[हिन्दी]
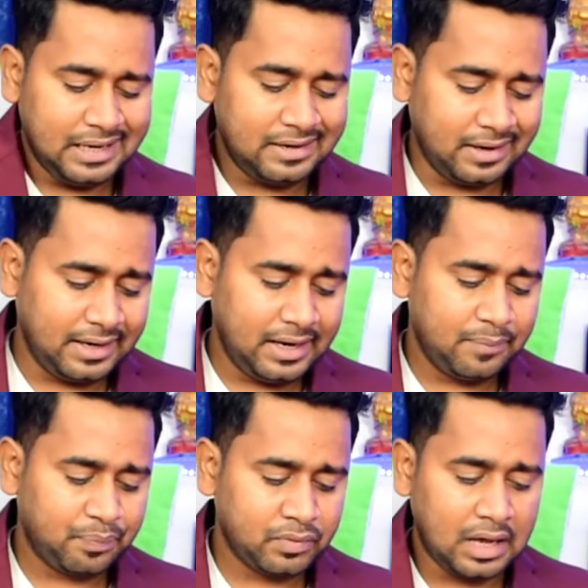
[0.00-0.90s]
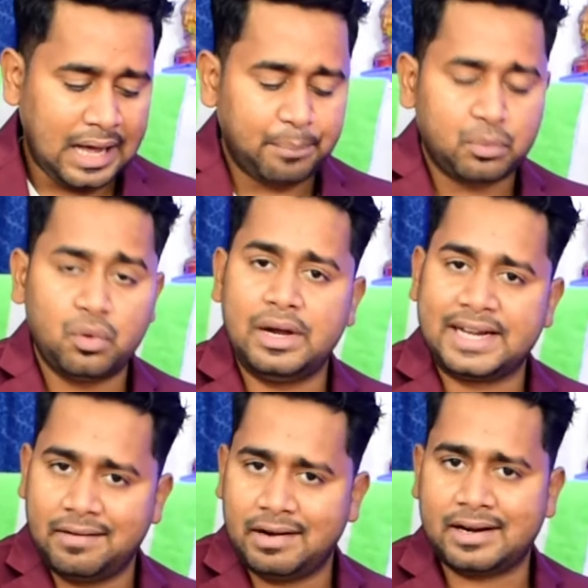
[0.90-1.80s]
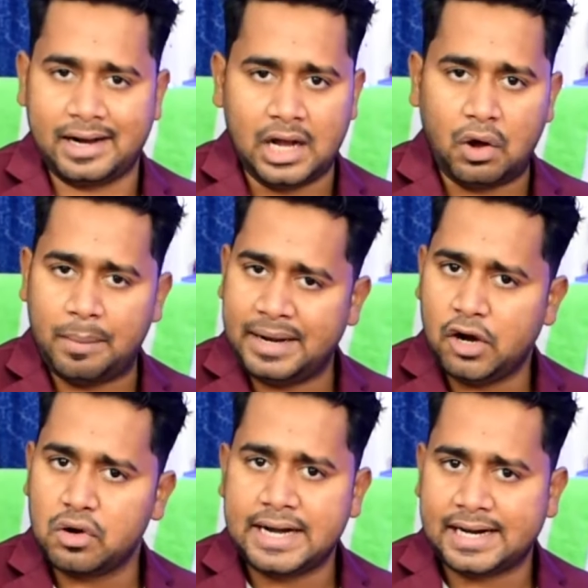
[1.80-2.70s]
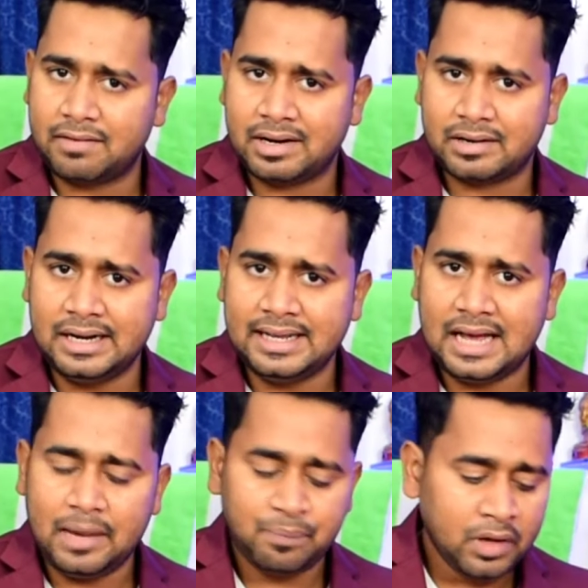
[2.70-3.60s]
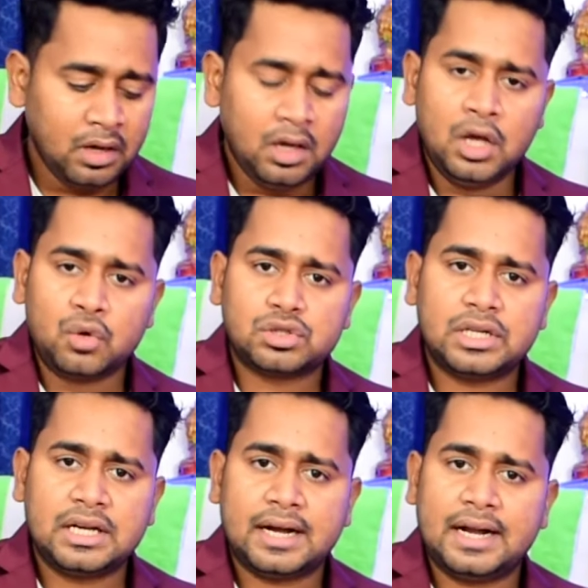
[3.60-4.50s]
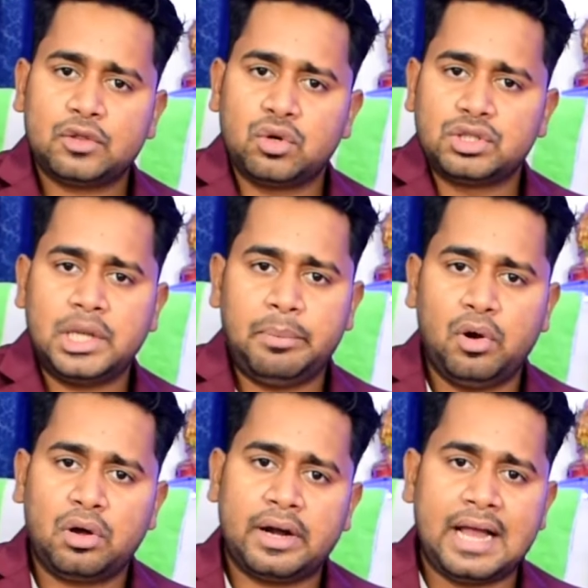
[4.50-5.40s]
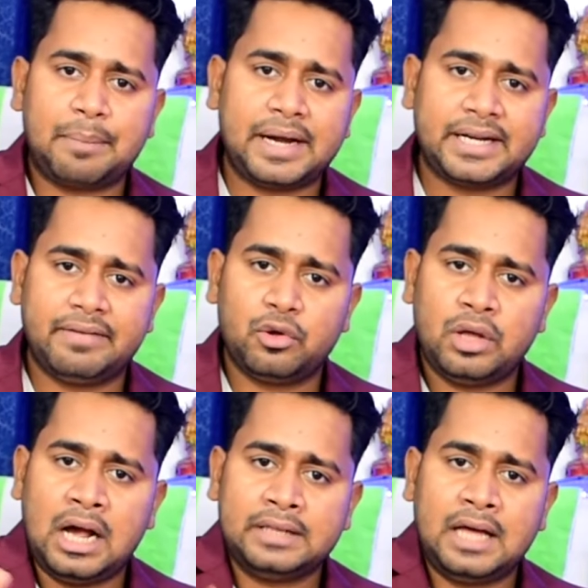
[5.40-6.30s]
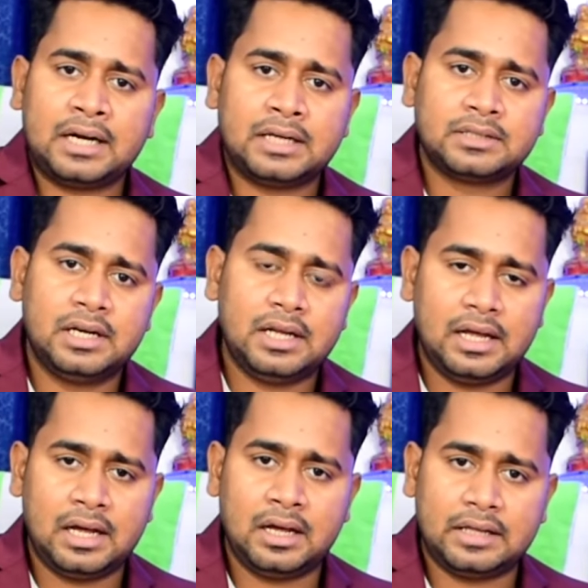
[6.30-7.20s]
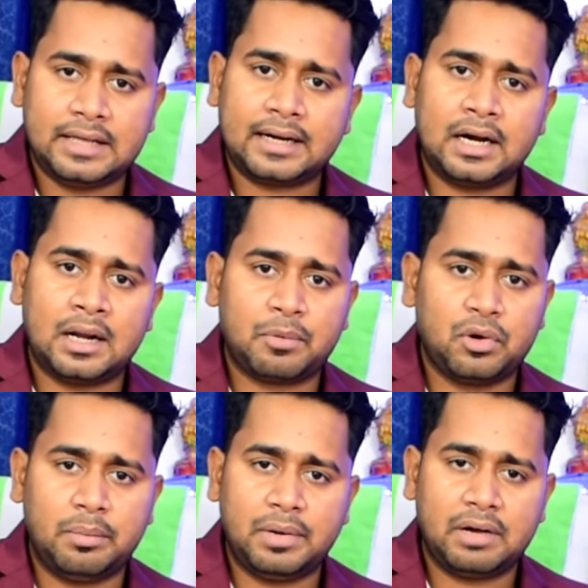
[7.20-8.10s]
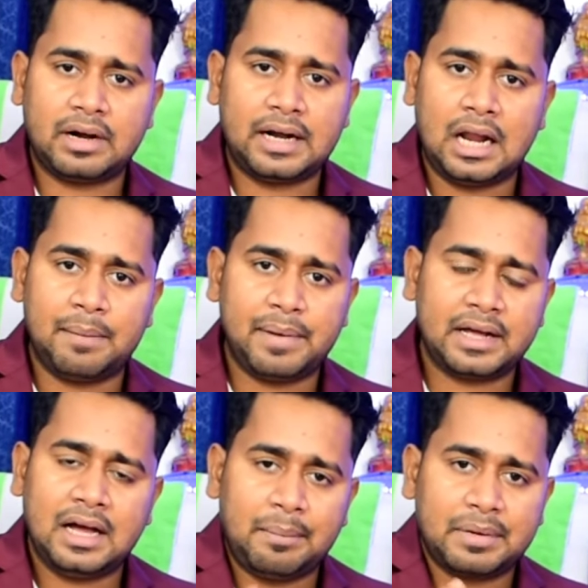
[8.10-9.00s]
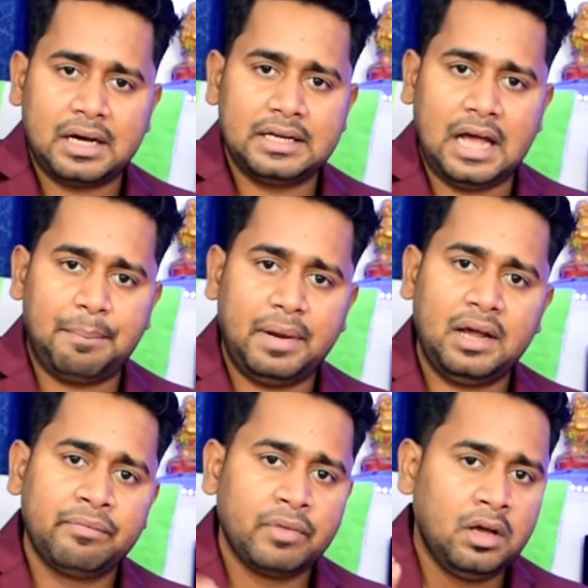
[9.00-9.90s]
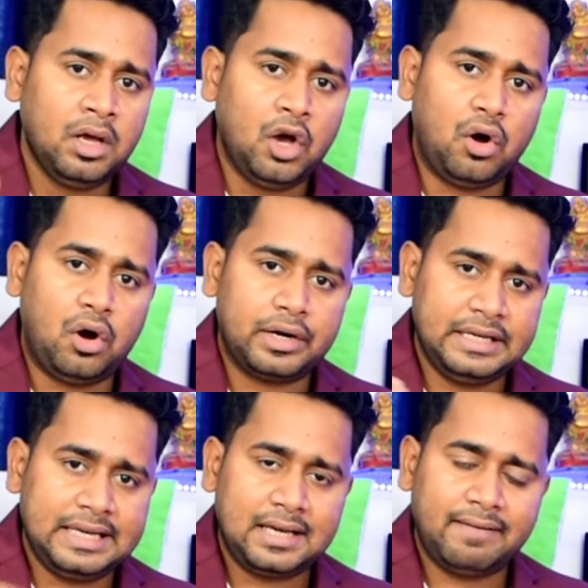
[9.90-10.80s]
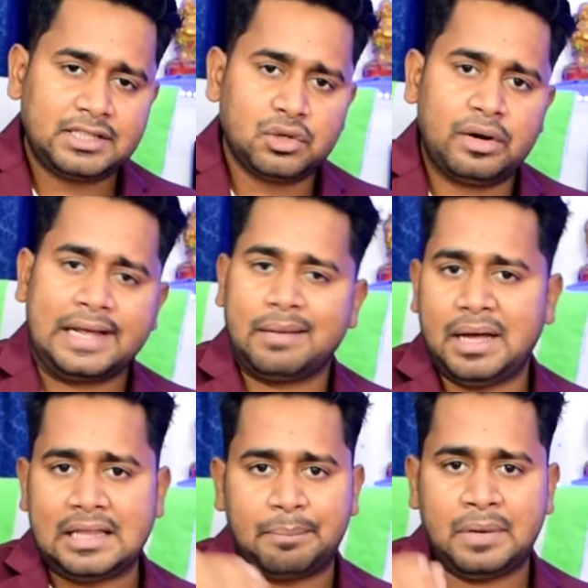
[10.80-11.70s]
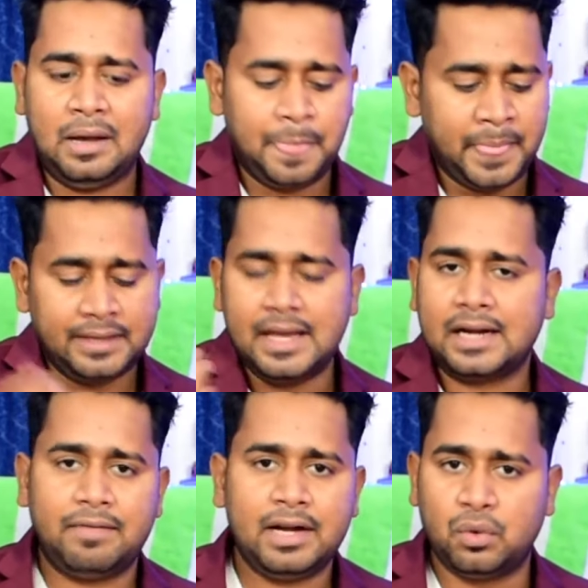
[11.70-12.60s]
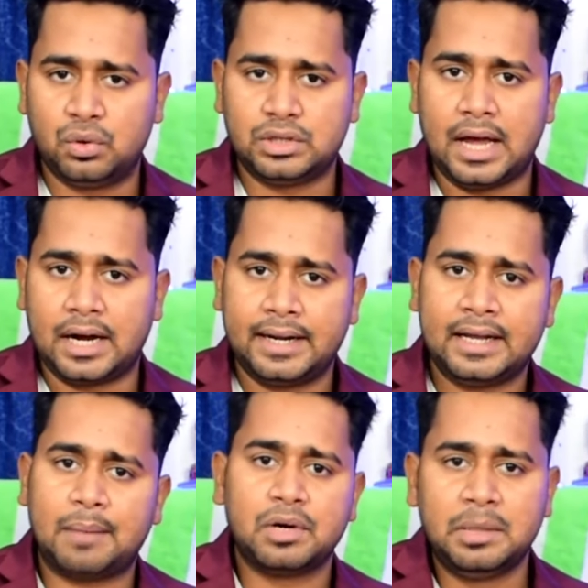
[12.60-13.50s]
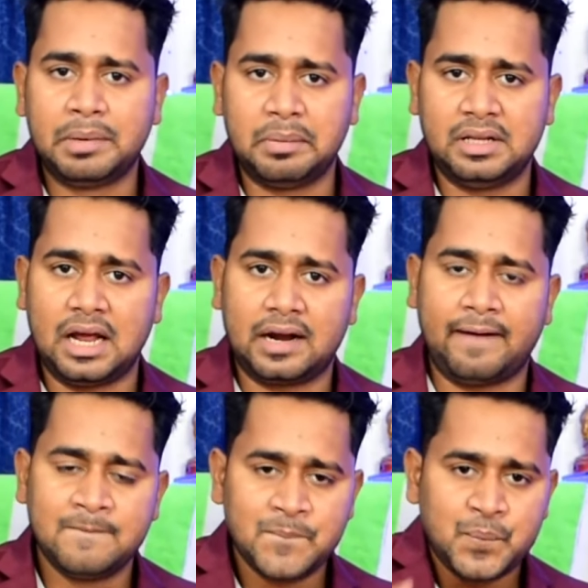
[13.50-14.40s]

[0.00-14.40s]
पर क्लिक करेंगे आपको एक्टिवेट करना होगा मैंने ऑलरेडी एक्टिवेट कर लिया है कुछ नहीं करना है दो स्टेप फॉलो करना आप एक्टिवेट हो जाएगा आधार कार्ड से आधार कार्ड आपको नंबर वगैरह डालना पड़ेगा आपका यहाँ पे और ई के होने के बाद आपका ये एक्टिवेट हो जाएगा ठीक है आपको लिमिट मिल जाएगा